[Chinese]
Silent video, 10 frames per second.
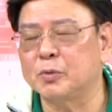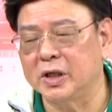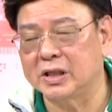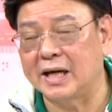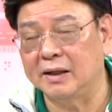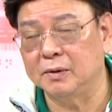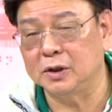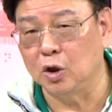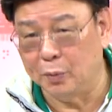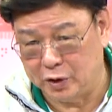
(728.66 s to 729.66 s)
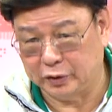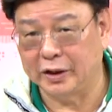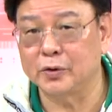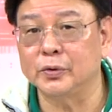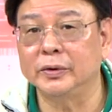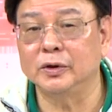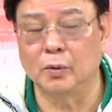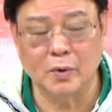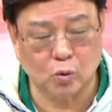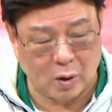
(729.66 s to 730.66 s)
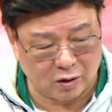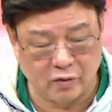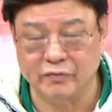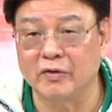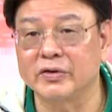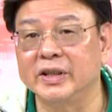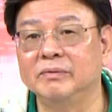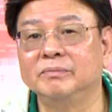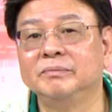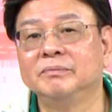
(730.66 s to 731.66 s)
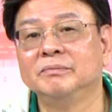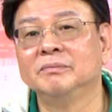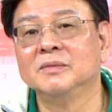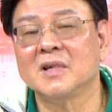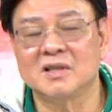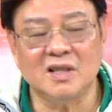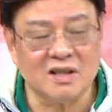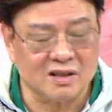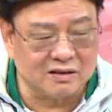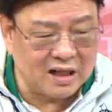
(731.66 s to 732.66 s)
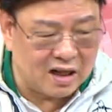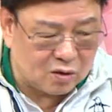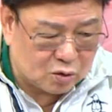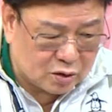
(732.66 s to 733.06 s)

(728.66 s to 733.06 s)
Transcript: 别在有没有停损，有没有管控风险。这十大